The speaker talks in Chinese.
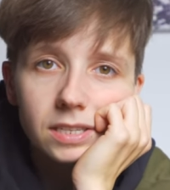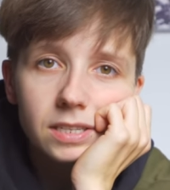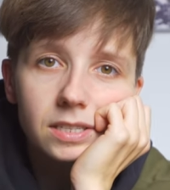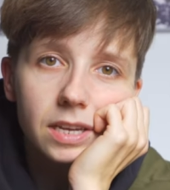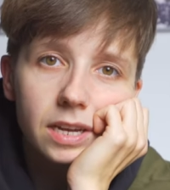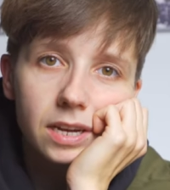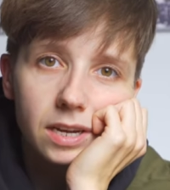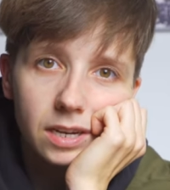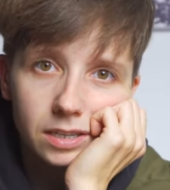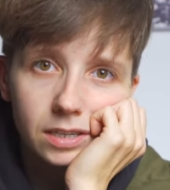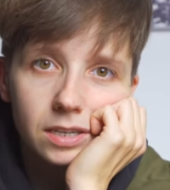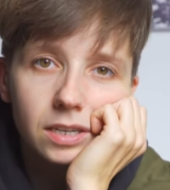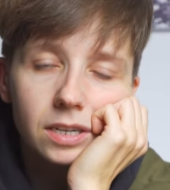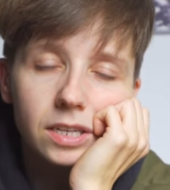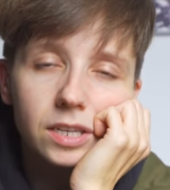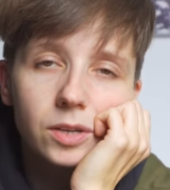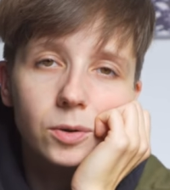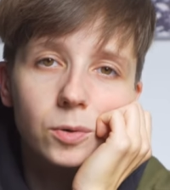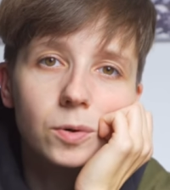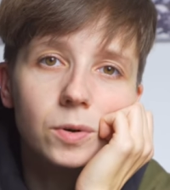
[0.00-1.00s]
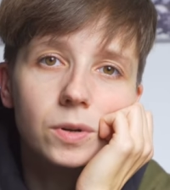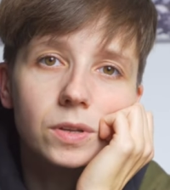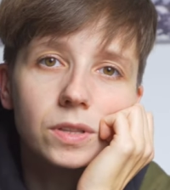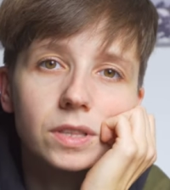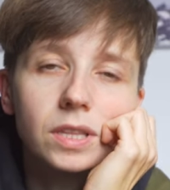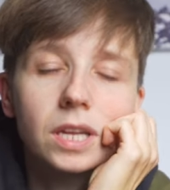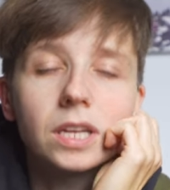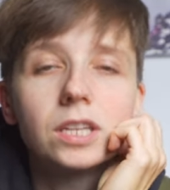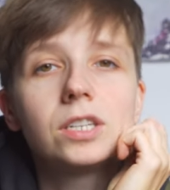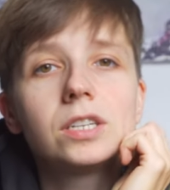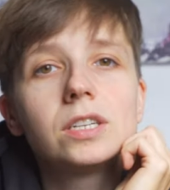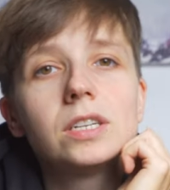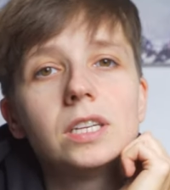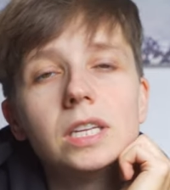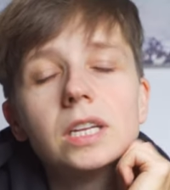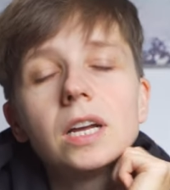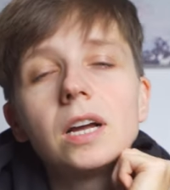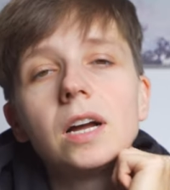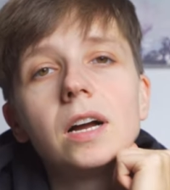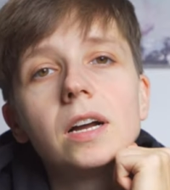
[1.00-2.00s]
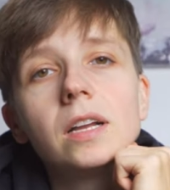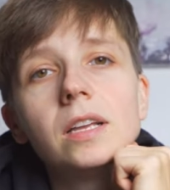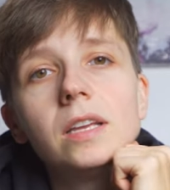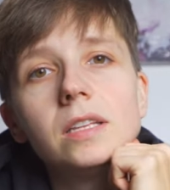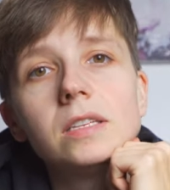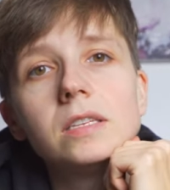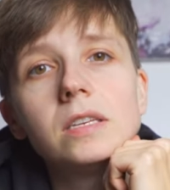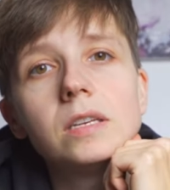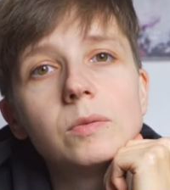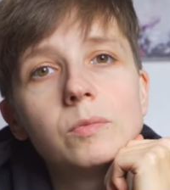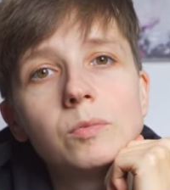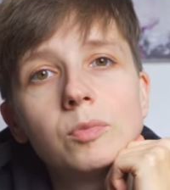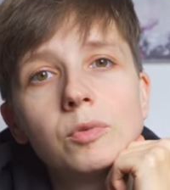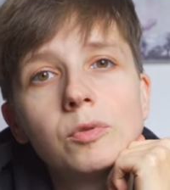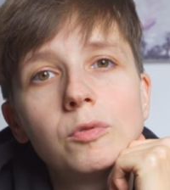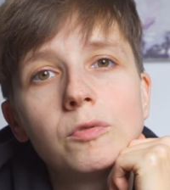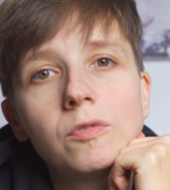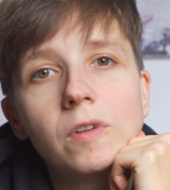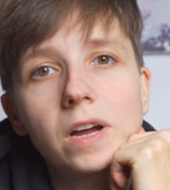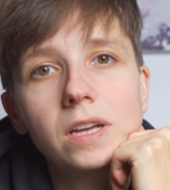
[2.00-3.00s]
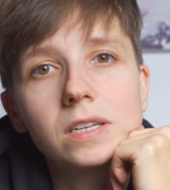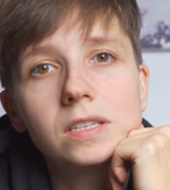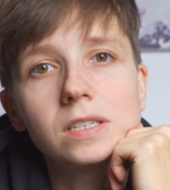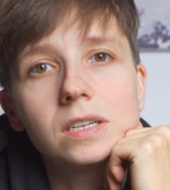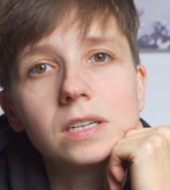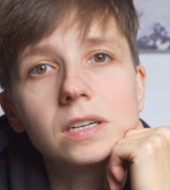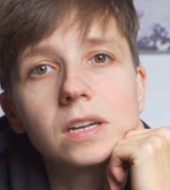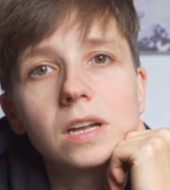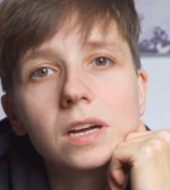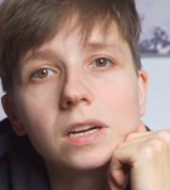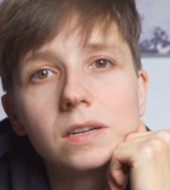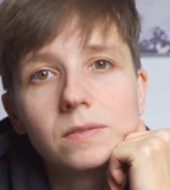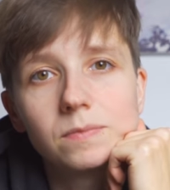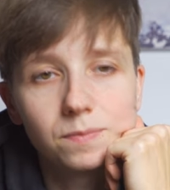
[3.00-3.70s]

现在还可以用，但是银行已经不发行了。